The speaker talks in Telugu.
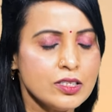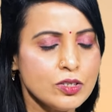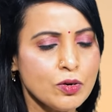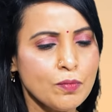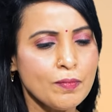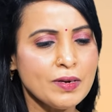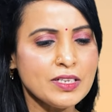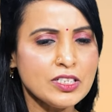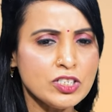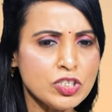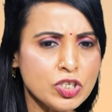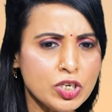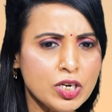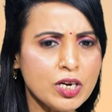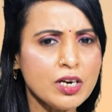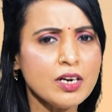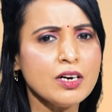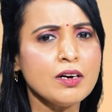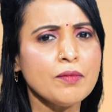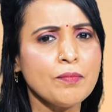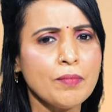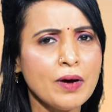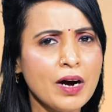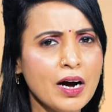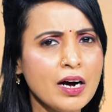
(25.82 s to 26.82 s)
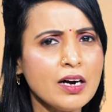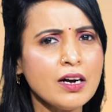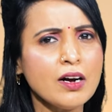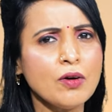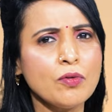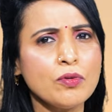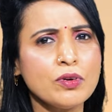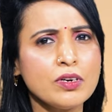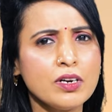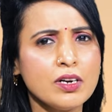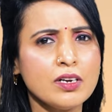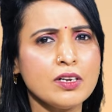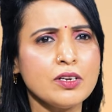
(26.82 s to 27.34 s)
సో మంచిగా బాగా
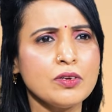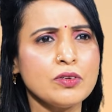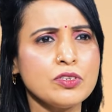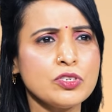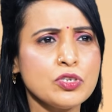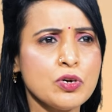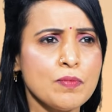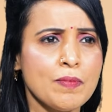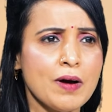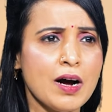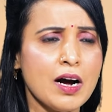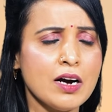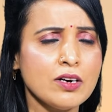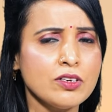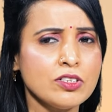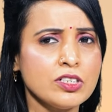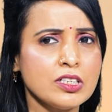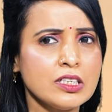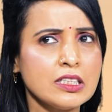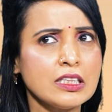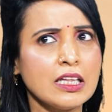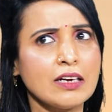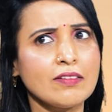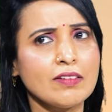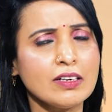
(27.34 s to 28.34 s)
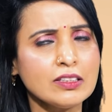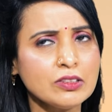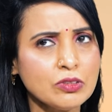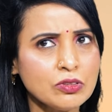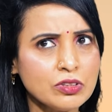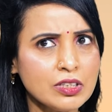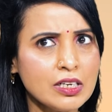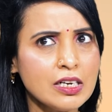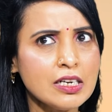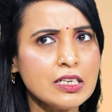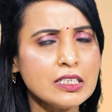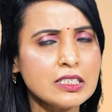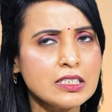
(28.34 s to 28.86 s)
ఉన్నన్ని రోజులు బాగుండి తర్వాత
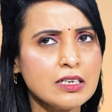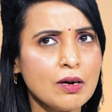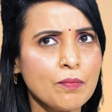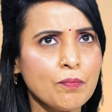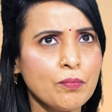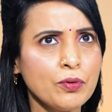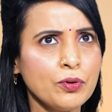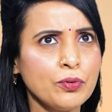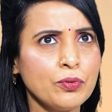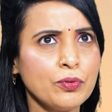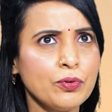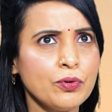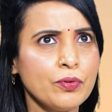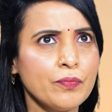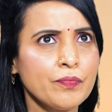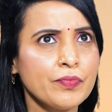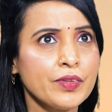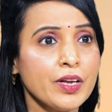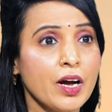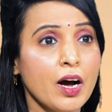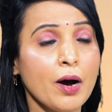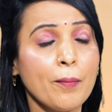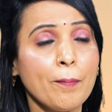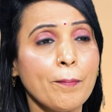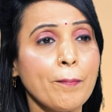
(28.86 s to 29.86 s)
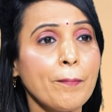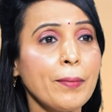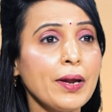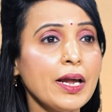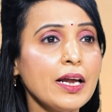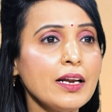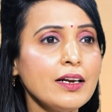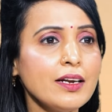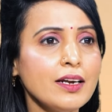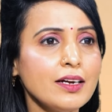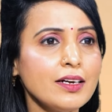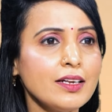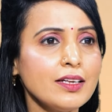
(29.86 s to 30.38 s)
వదిలేసినప్పుడు ఆ
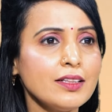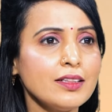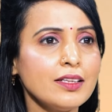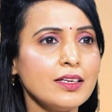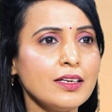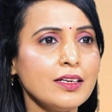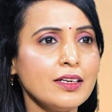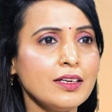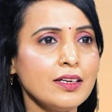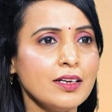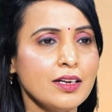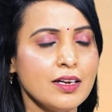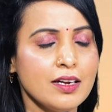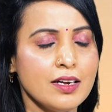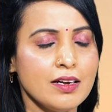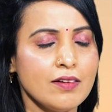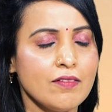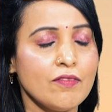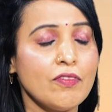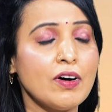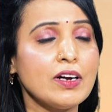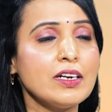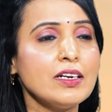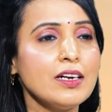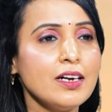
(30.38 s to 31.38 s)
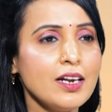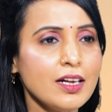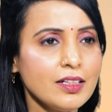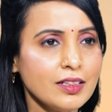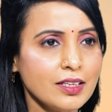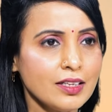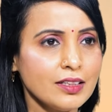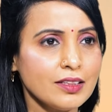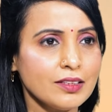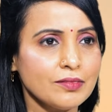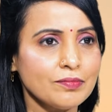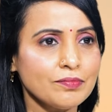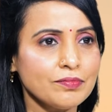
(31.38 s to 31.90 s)
పెయిన్ అనేది
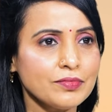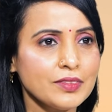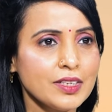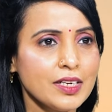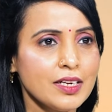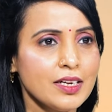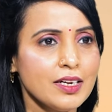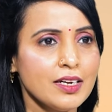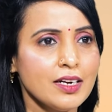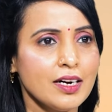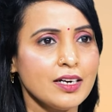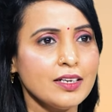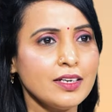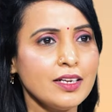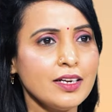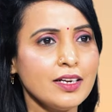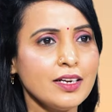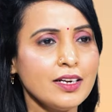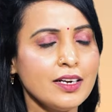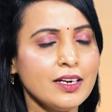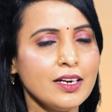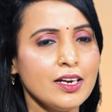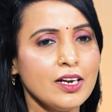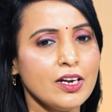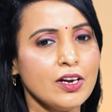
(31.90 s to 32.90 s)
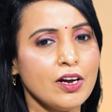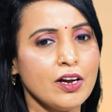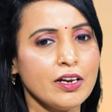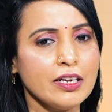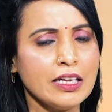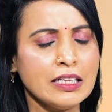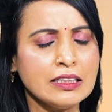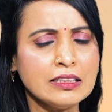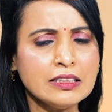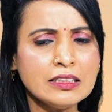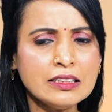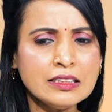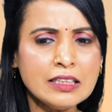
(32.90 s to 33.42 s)
వర్ణనాతీతం అంటే
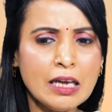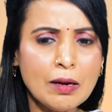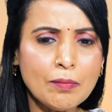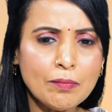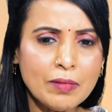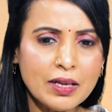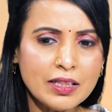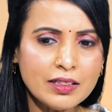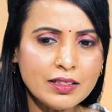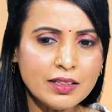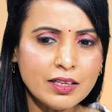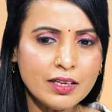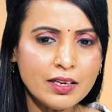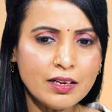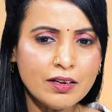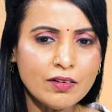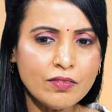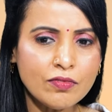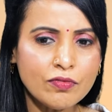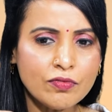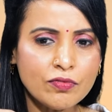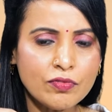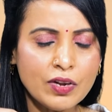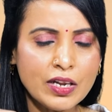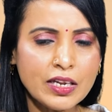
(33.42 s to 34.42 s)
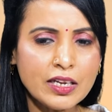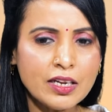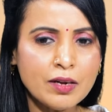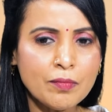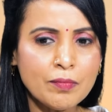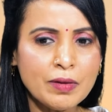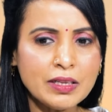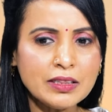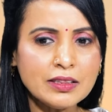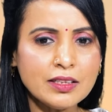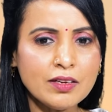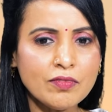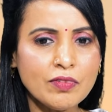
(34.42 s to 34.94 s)
ఎంత మంది వెయ్యి
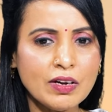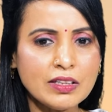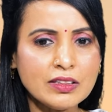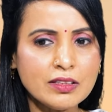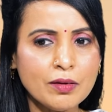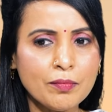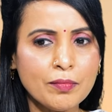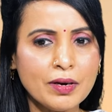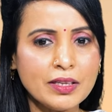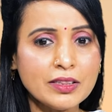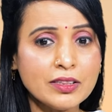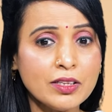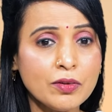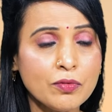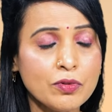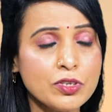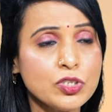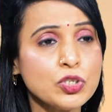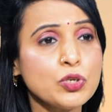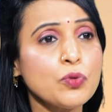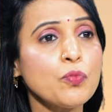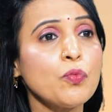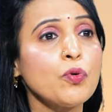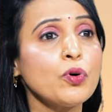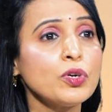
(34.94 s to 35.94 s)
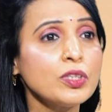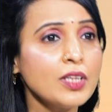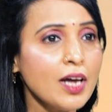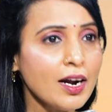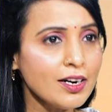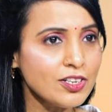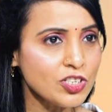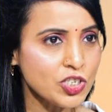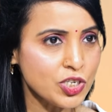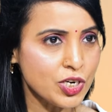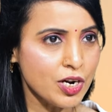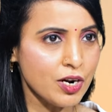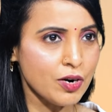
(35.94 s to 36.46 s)
మంది వంద మంది వచ్చి
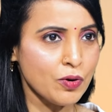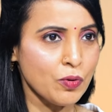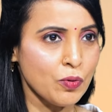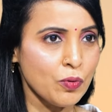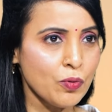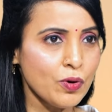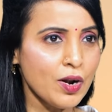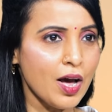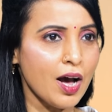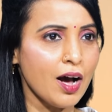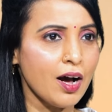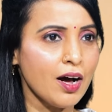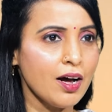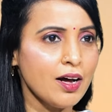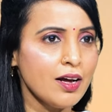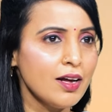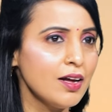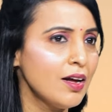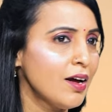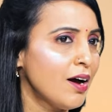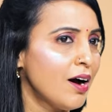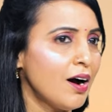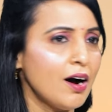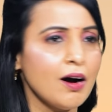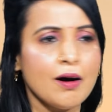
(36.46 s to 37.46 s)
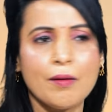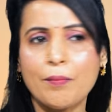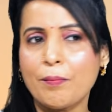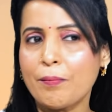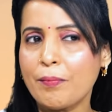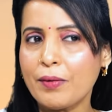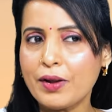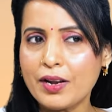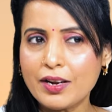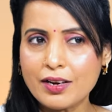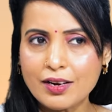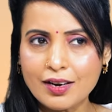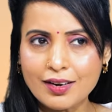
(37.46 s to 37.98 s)
ఓదార్చినా కూడా ఆ
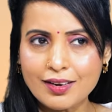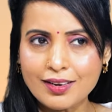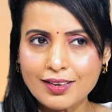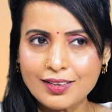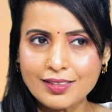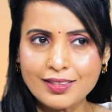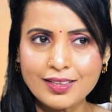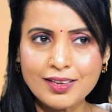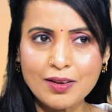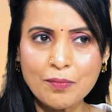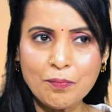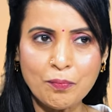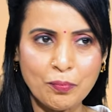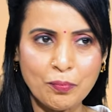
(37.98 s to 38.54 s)
పెయిన్ అనేది